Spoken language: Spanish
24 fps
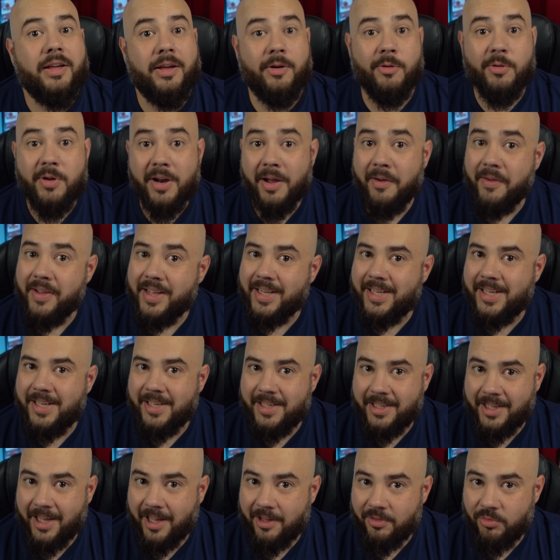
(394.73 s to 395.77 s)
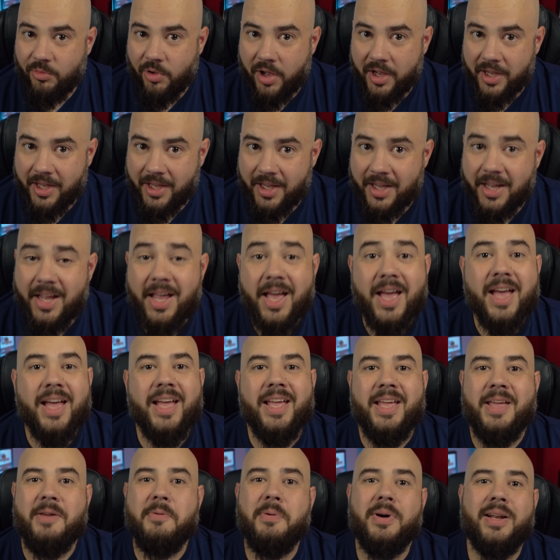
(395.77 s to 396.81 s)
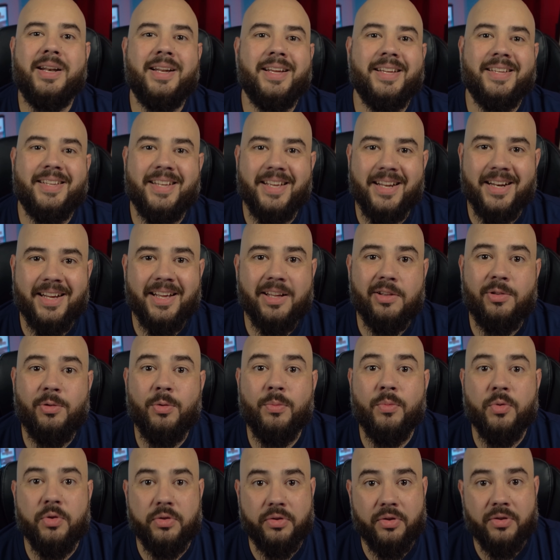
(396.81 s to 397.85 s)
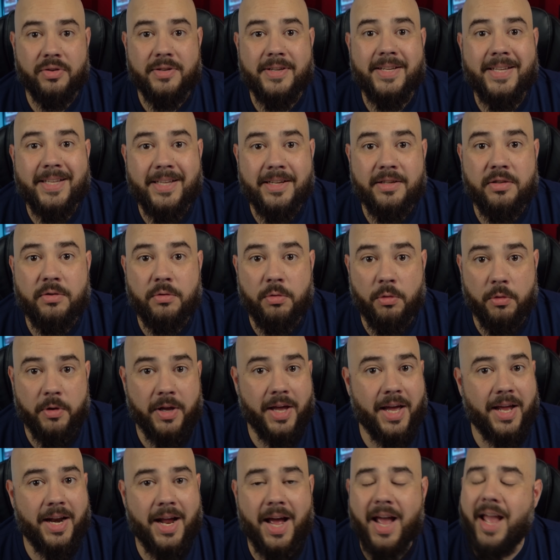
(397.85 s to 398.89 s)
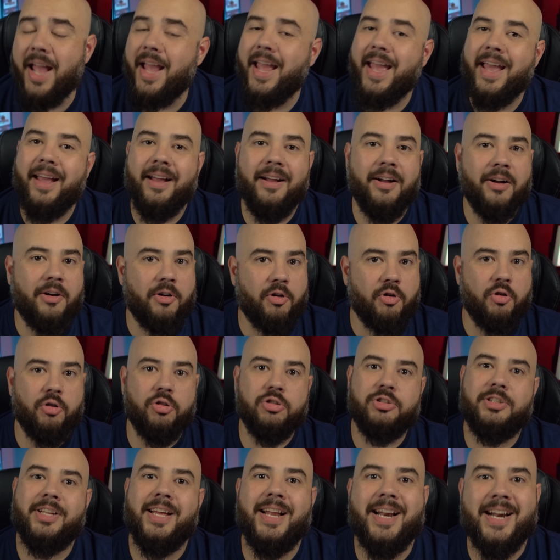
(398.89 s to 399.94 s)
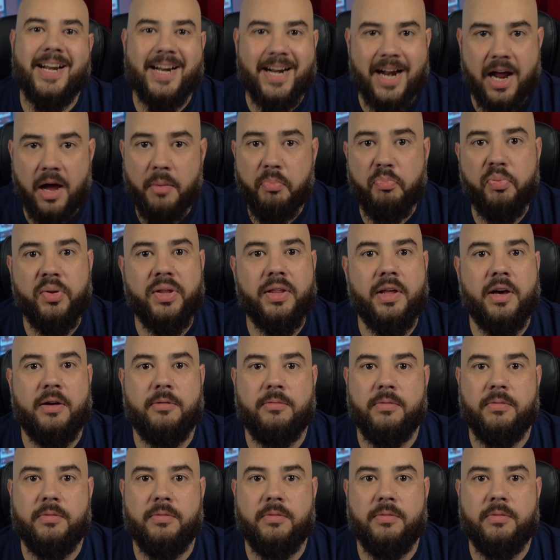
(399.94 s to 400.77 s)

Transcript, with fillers: y una vez estando ahí iban a hacer que tu motor se destruyera en cosa rápida,